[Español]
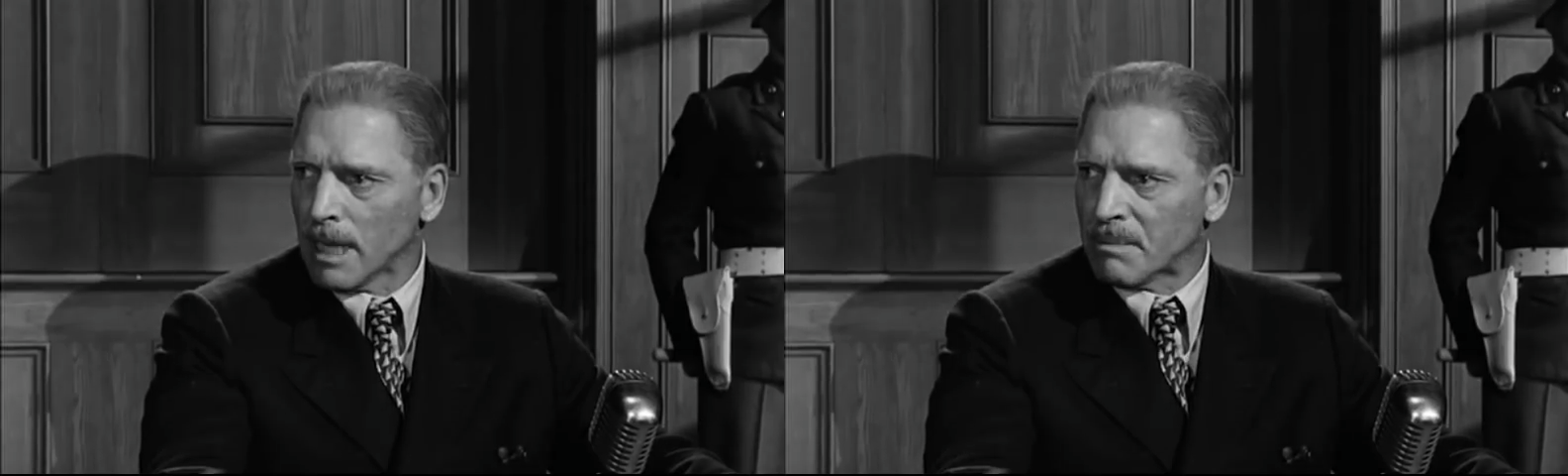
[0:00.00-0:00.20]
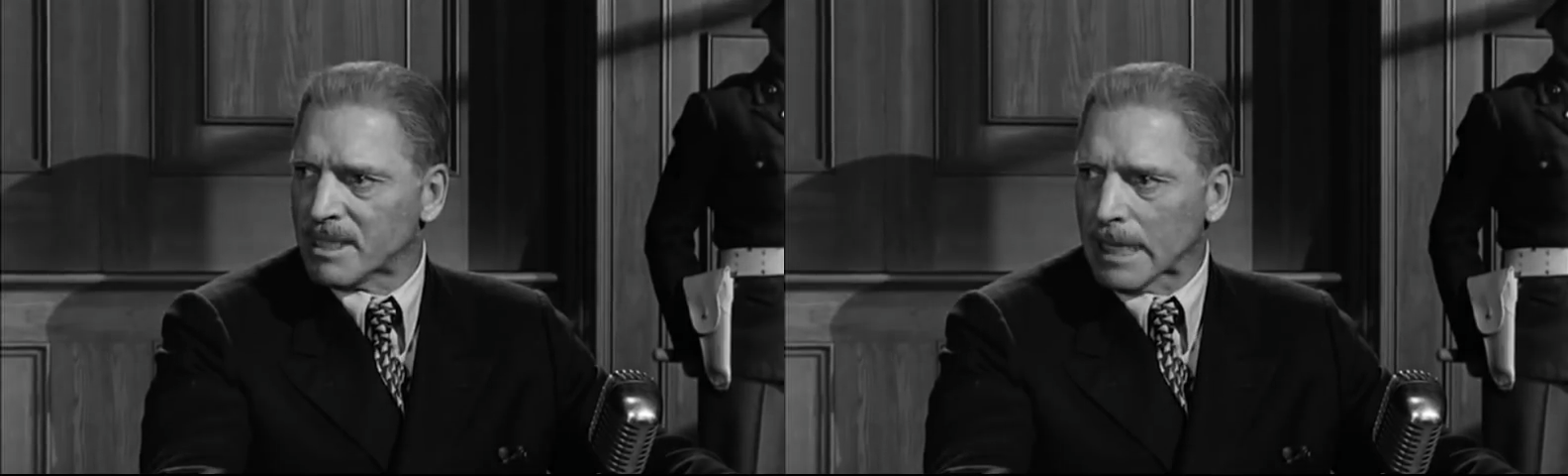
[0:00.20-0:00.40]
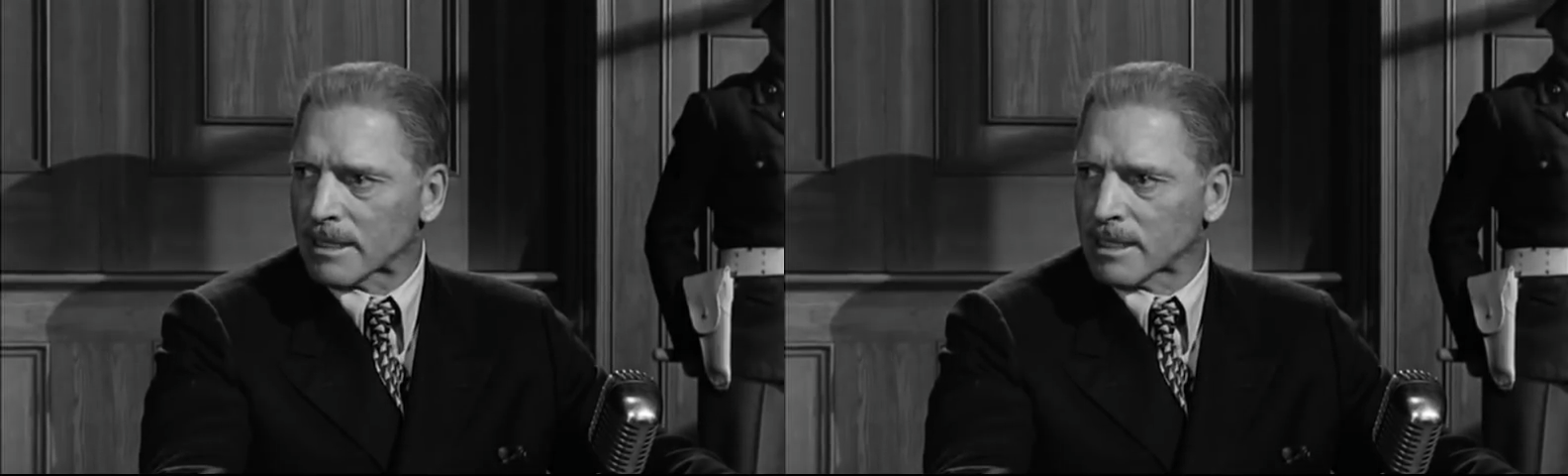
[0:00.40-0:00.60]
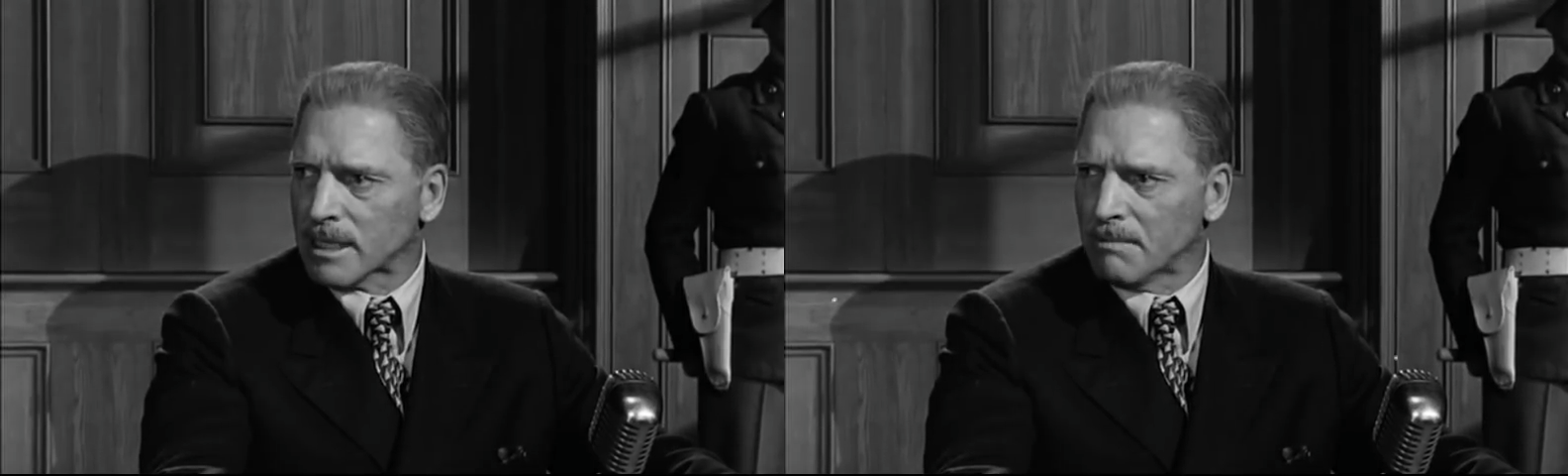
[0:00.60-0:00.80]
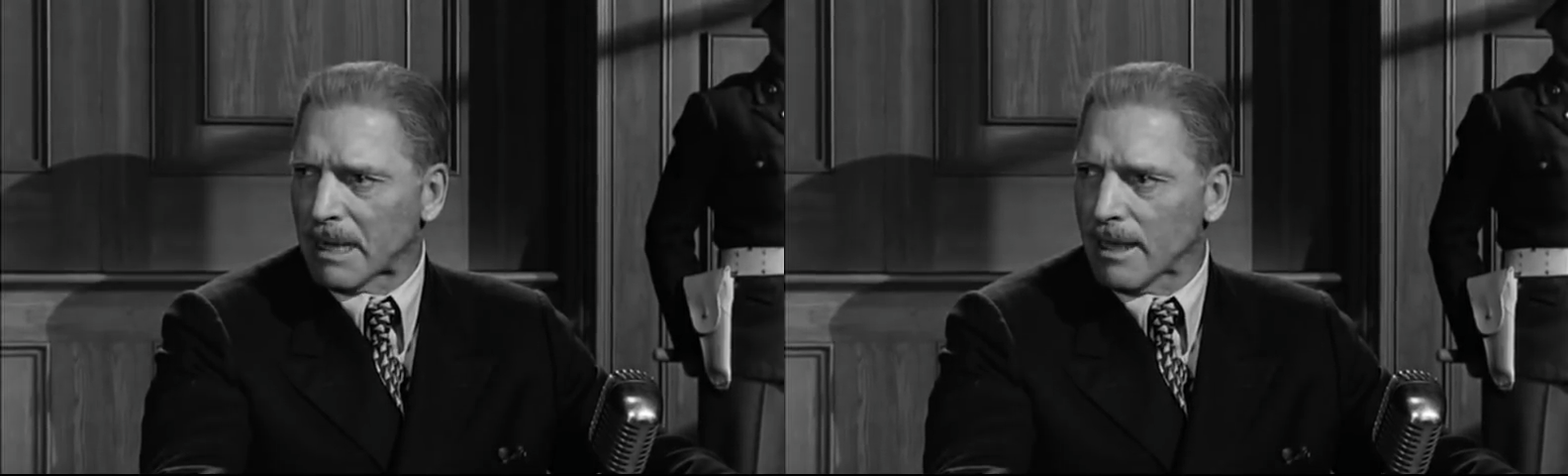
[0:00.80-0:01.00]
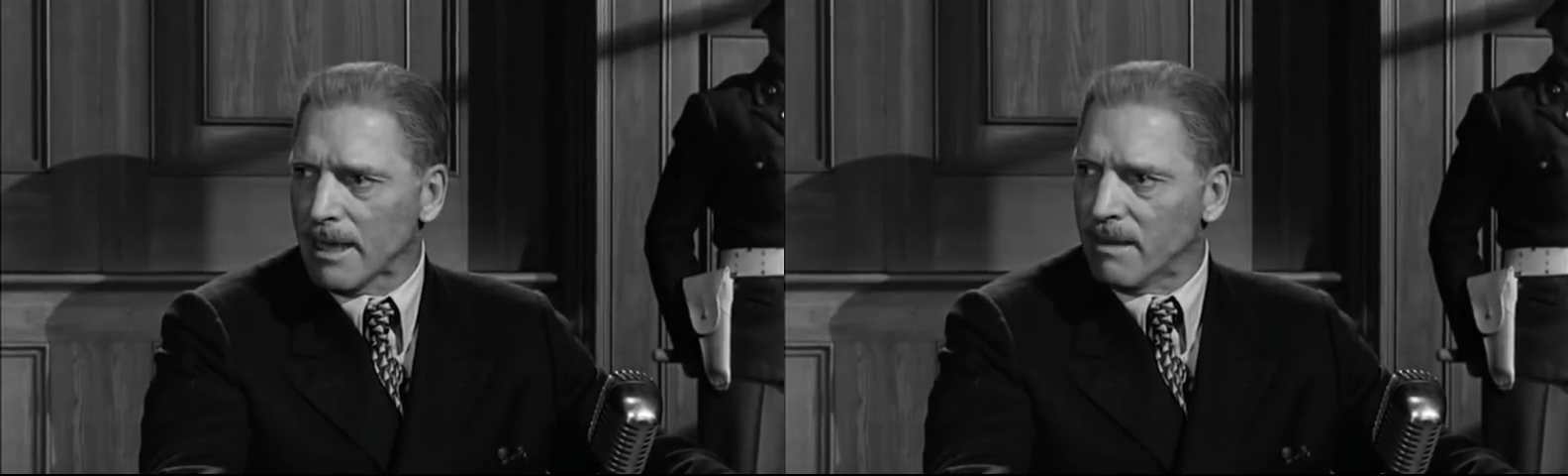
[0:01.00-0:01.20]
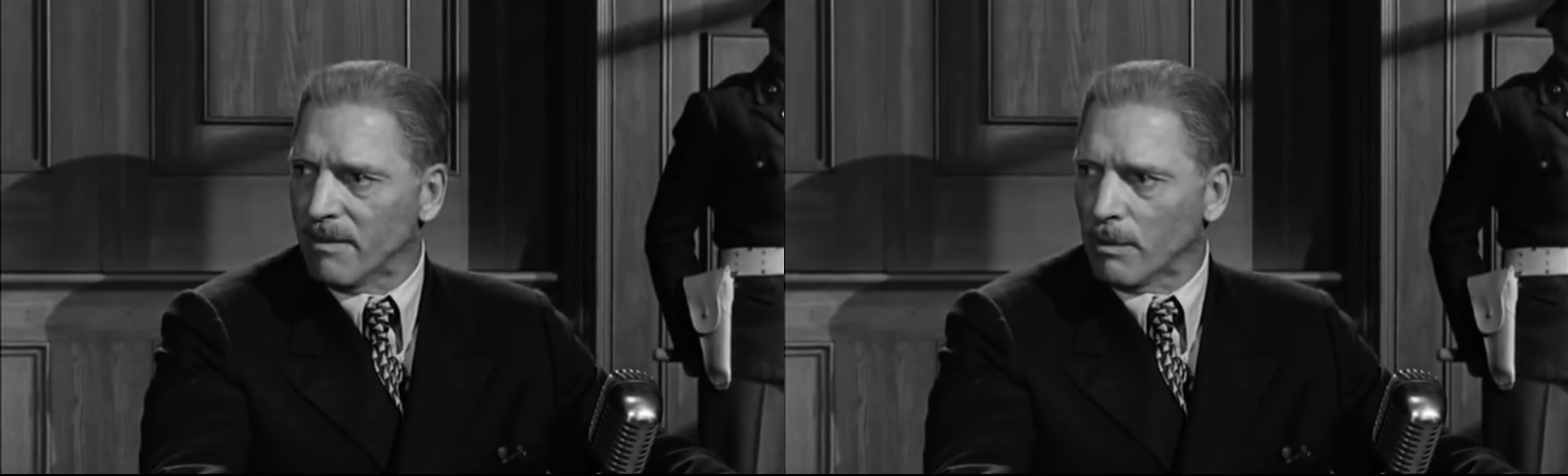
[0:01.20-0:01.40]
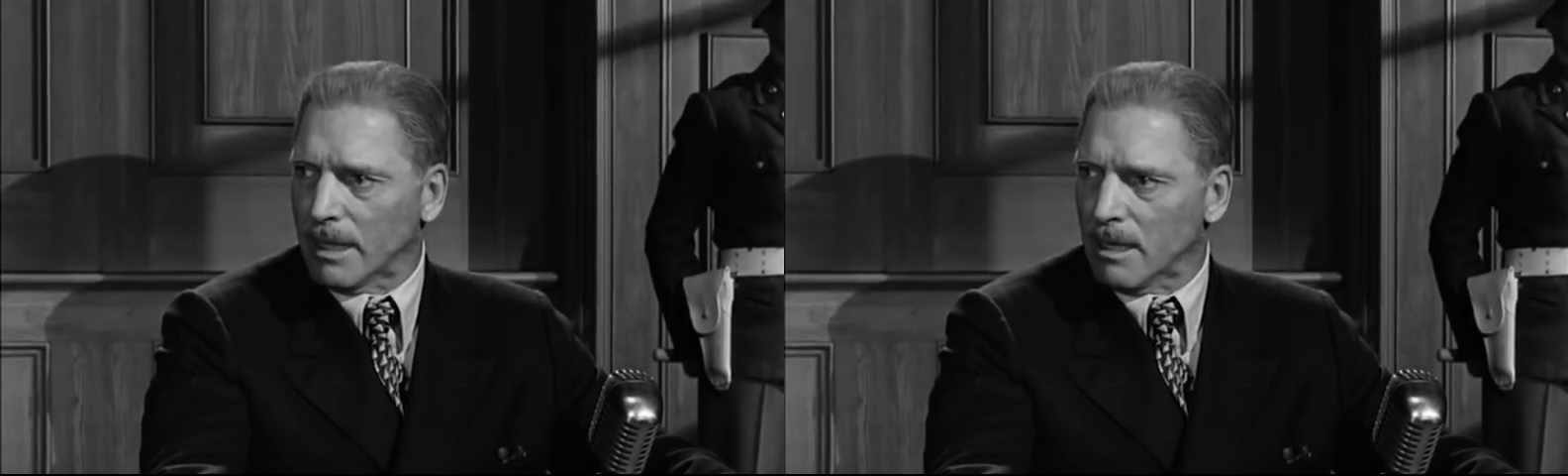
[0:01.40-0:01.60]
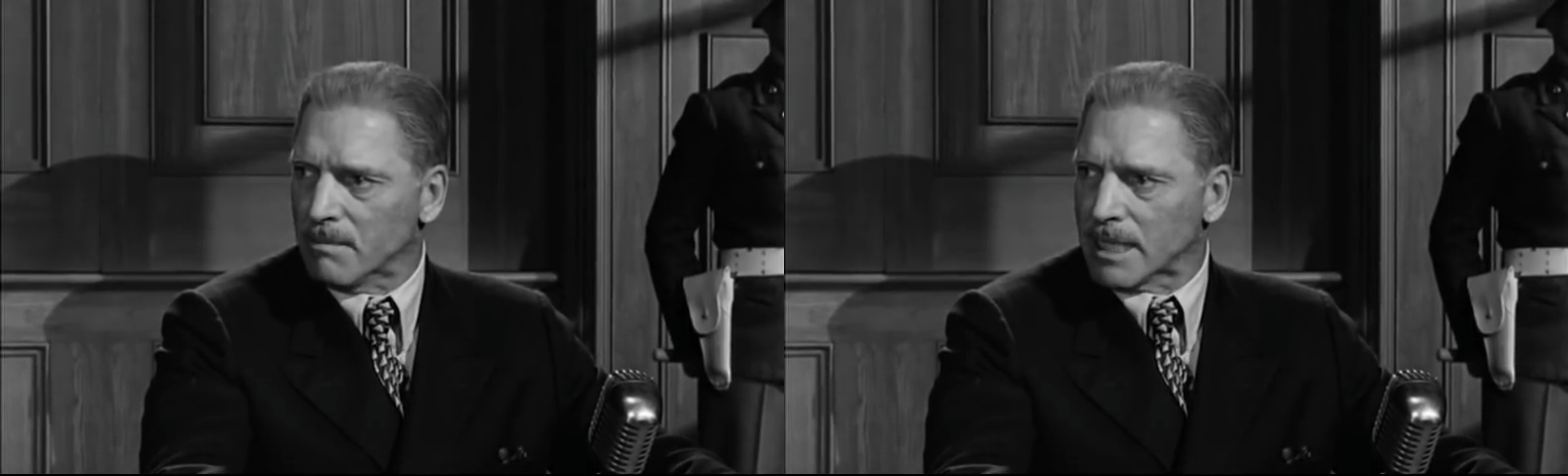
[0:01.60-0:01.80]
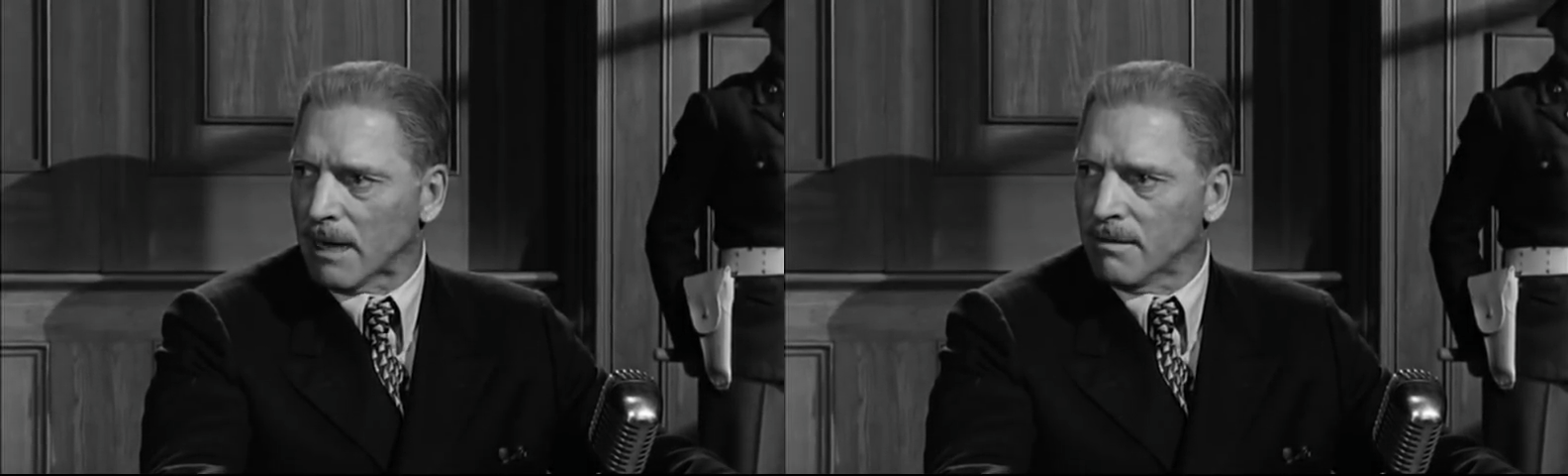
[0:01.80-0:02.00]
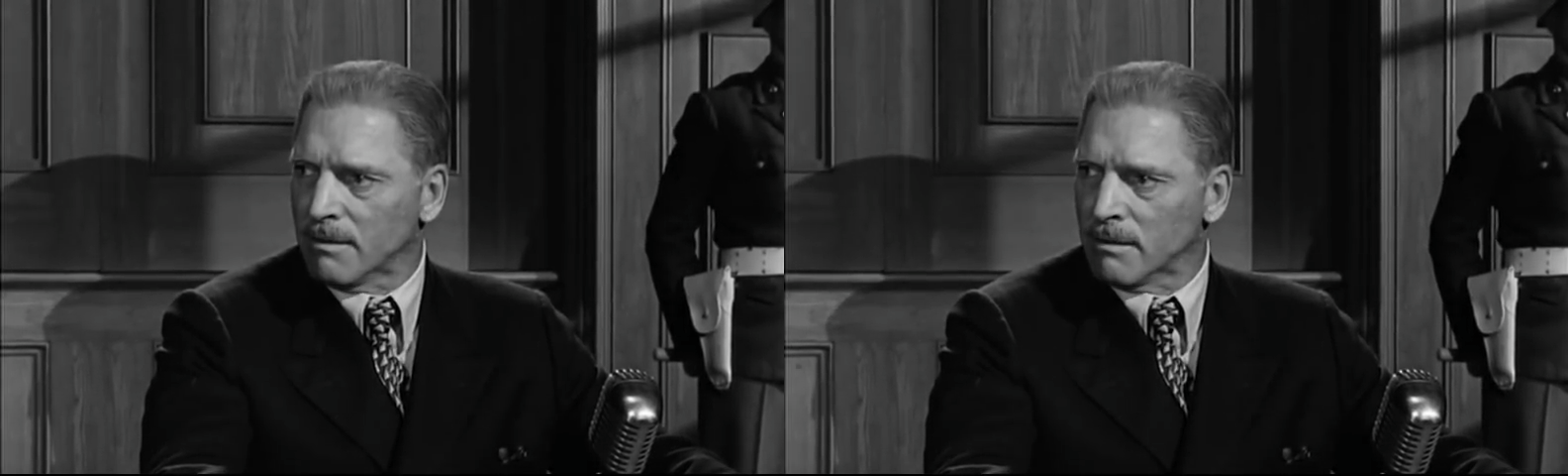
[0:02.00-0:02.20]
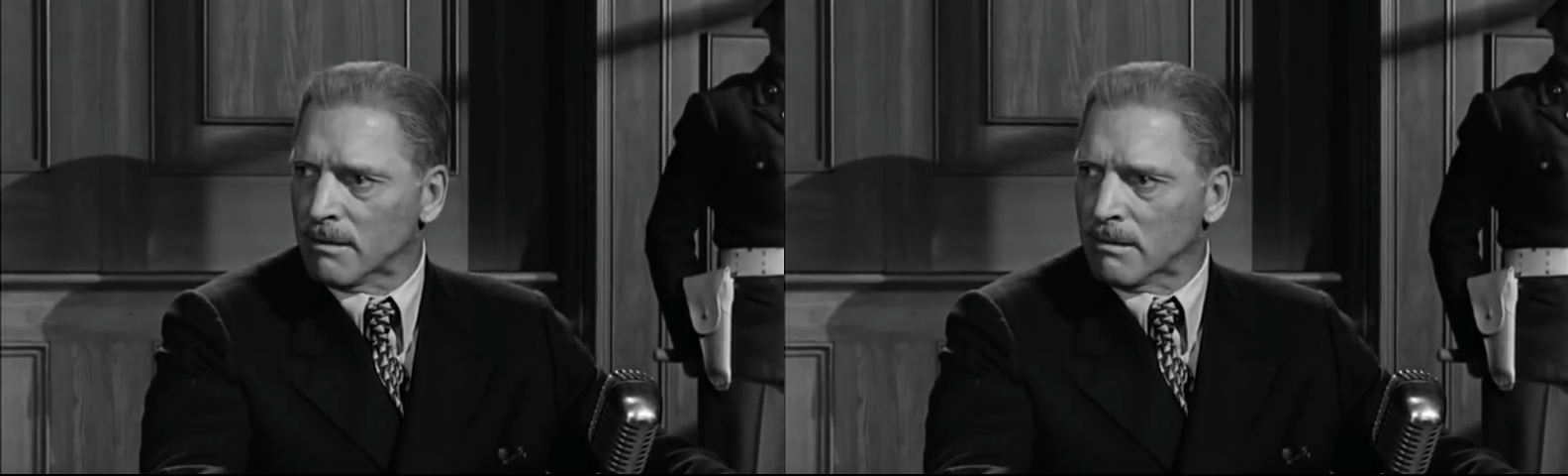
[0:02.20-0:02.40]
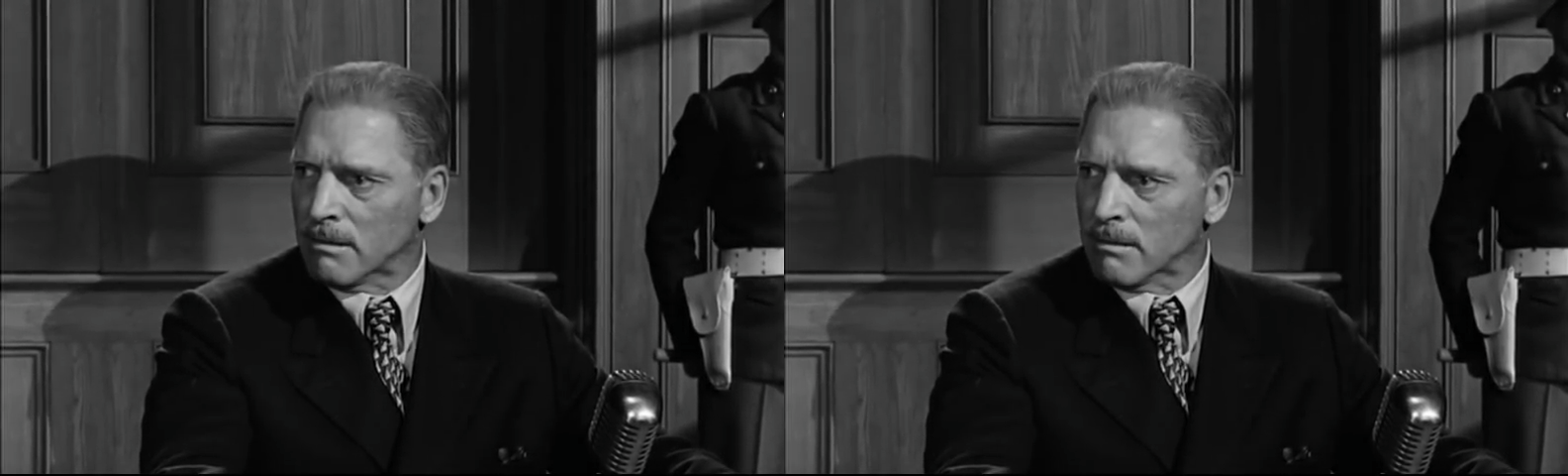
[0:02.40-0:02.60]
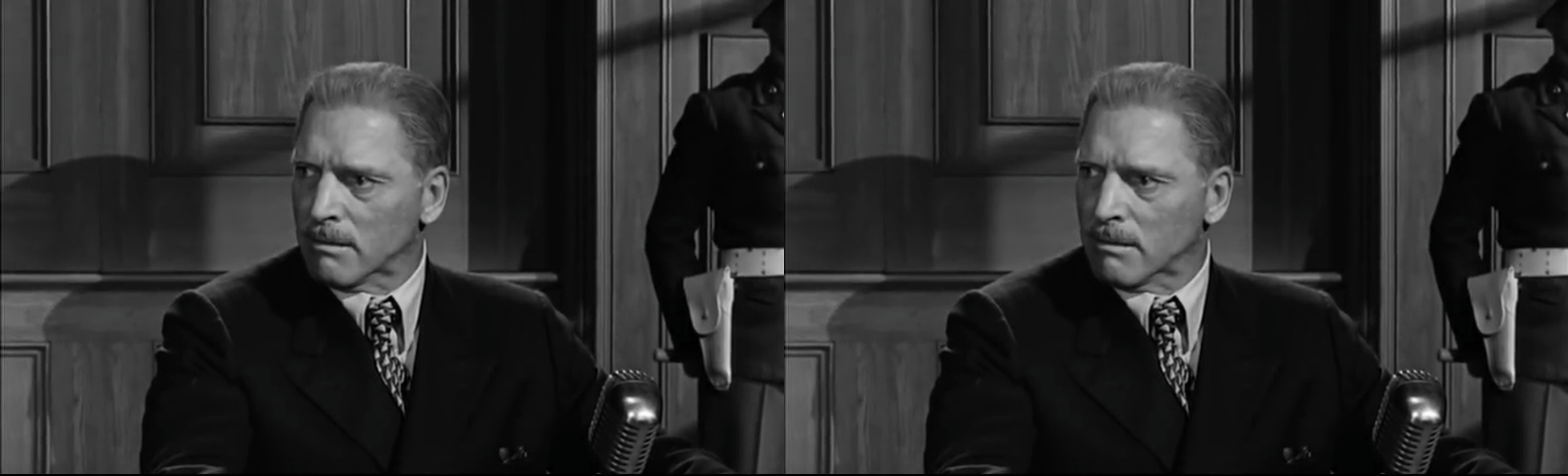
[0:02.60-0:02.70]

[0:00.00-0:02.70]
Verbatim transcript: obsesionado por el diablo que llevaba dentro.